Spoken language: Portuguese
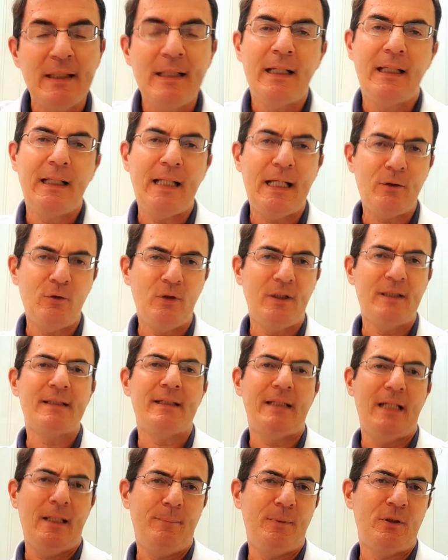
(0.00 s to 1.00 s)
Claro que
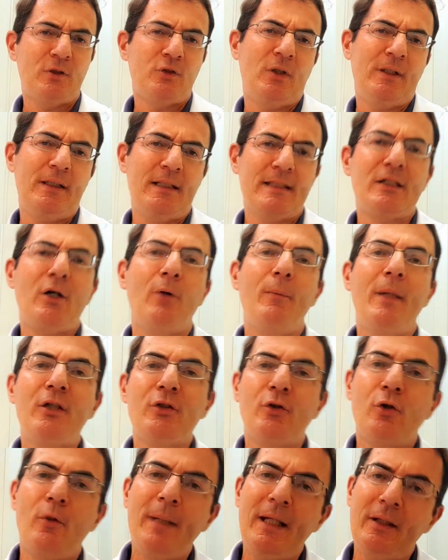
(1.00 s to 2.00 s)
sempre, só inicialmente
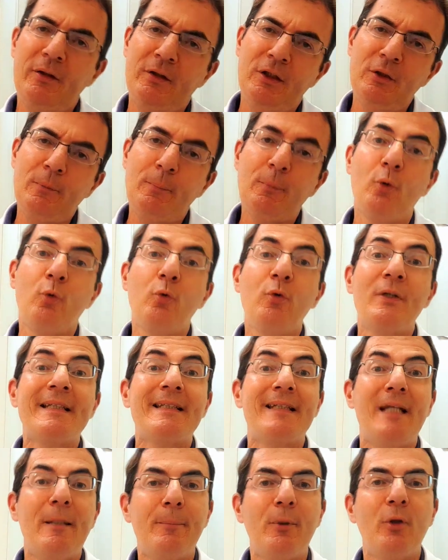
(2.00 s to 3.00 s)
comentando, procure
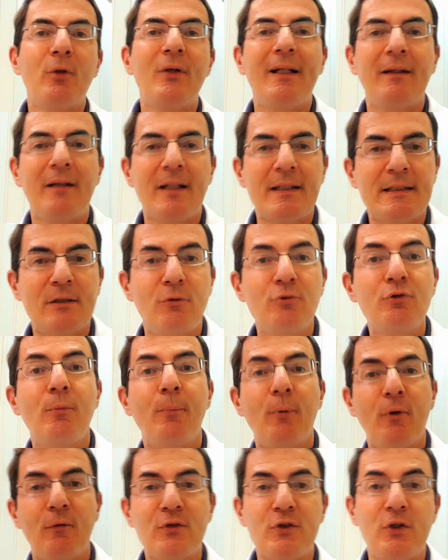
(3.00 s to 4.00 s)
sempre a orientação de um
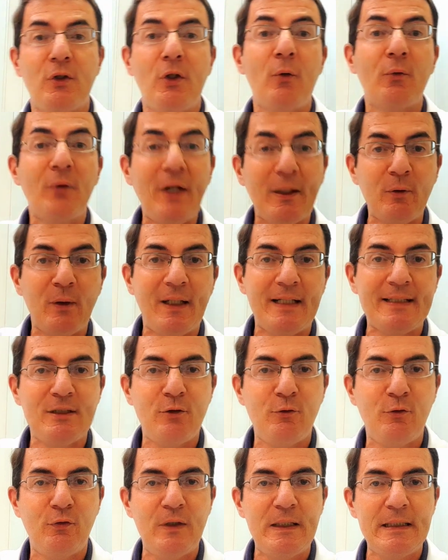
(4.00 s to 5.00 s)
profissional da
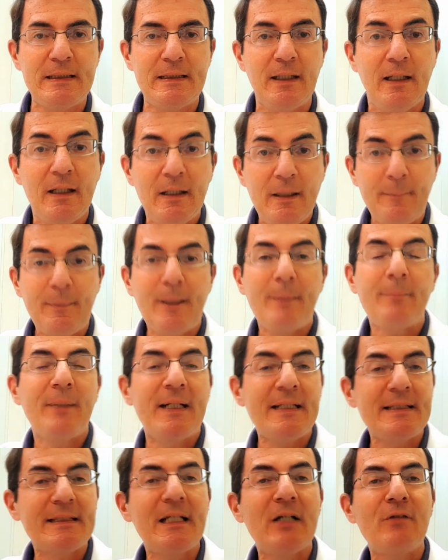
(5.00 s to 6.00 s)
educação física para
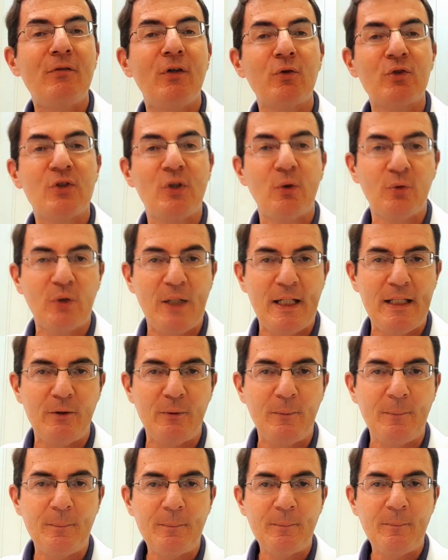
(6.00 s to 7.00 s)
prescrever o seu treino.
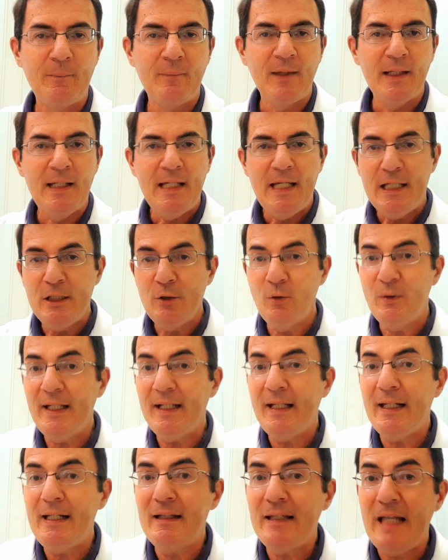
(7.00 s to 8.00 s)
E o que,
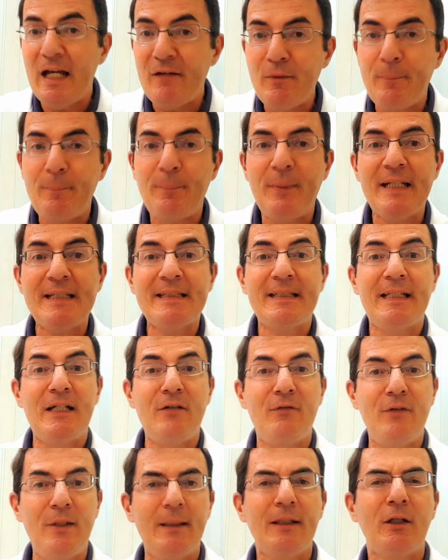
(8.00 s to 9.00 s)
que ele deve
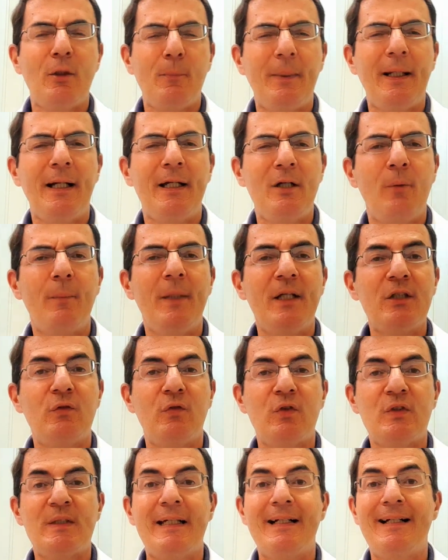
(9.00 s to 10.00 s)
prescrever, então, para realmente
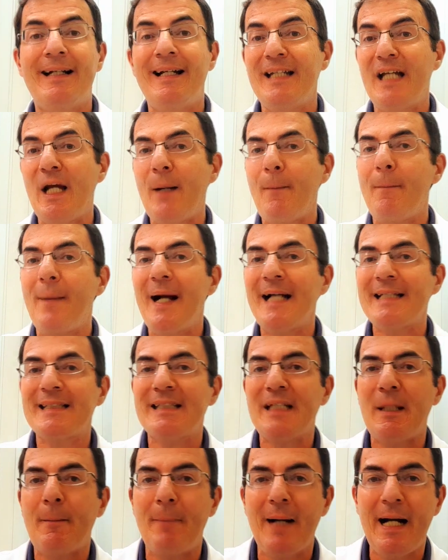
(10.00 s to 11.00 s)
você ganhar
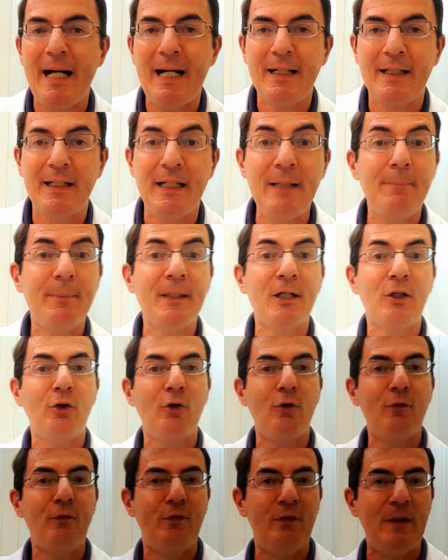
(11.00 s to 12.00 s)
massa magra,
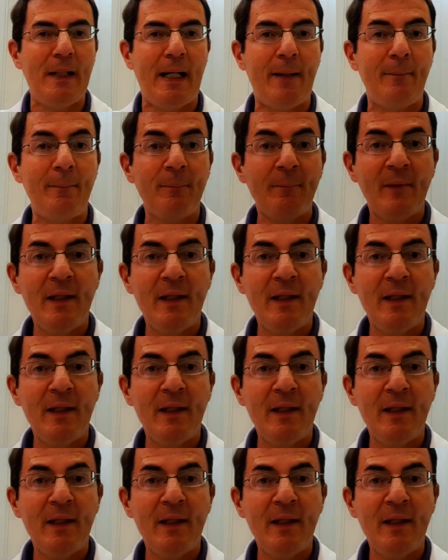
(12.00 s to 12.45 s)
hipertrofiar?